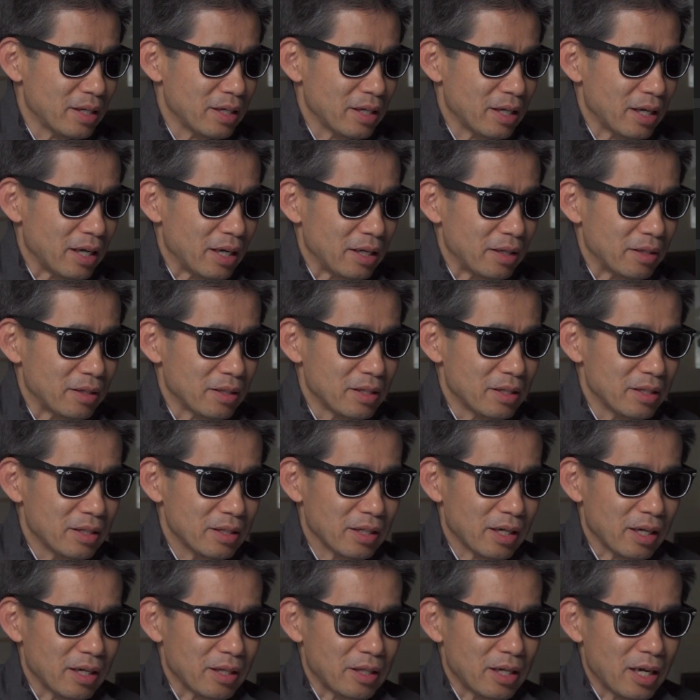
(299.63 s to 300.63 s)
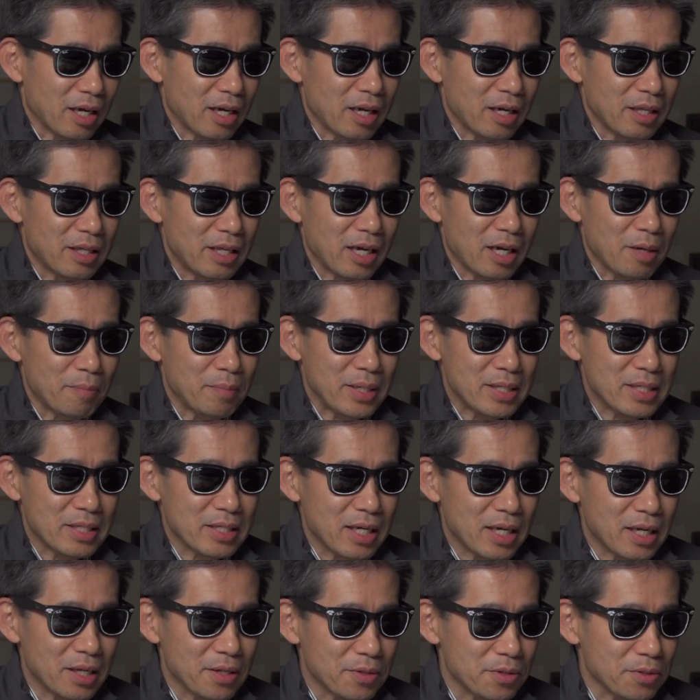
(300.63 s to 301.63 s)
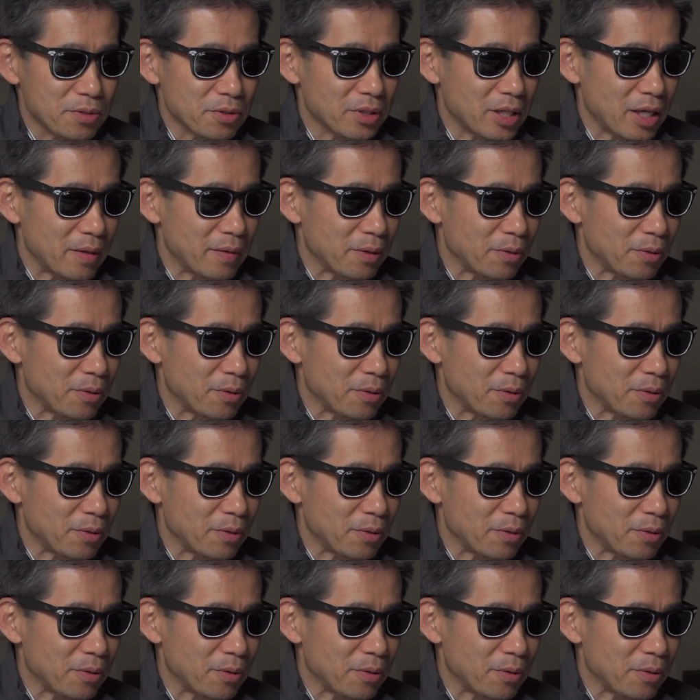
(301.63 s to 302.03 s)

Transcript: はい、だからなんかまっさらの状態